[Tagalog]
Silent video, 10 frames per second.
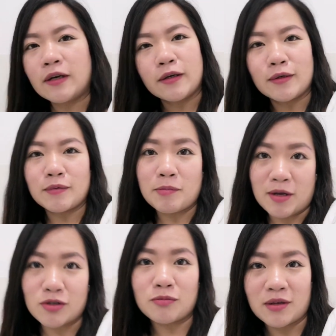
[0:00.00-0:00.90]
uh, may
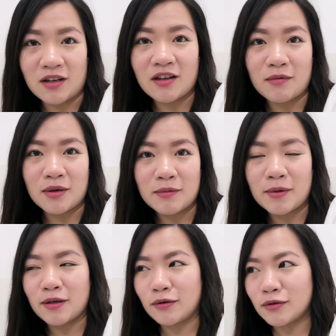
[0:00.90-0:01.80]
pasok pa rin kami
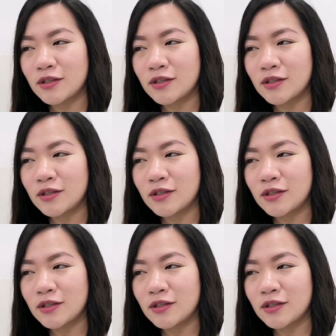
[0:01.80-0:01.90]
pero